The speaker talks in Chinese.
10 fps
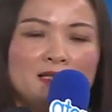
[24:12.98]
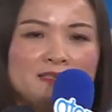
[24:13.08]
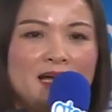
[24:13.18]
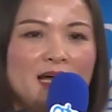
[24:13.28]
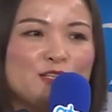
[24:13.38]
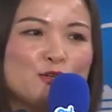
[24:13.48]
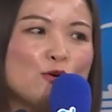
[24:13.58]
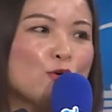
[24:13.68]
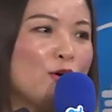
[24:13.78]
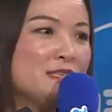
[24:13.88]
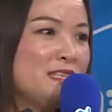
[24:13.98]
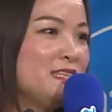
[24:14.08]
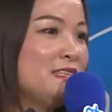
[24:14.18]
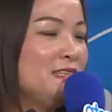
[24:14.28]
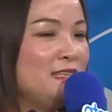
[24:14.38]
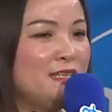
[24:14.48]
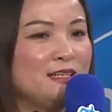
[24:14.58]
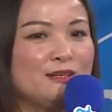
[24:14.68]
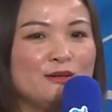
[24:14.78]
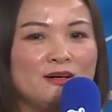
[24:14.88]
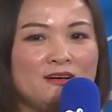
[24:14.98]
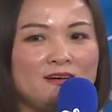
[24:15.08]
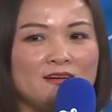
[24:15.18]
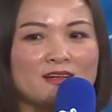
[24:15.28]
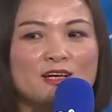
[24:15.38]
在中国，其实嗯，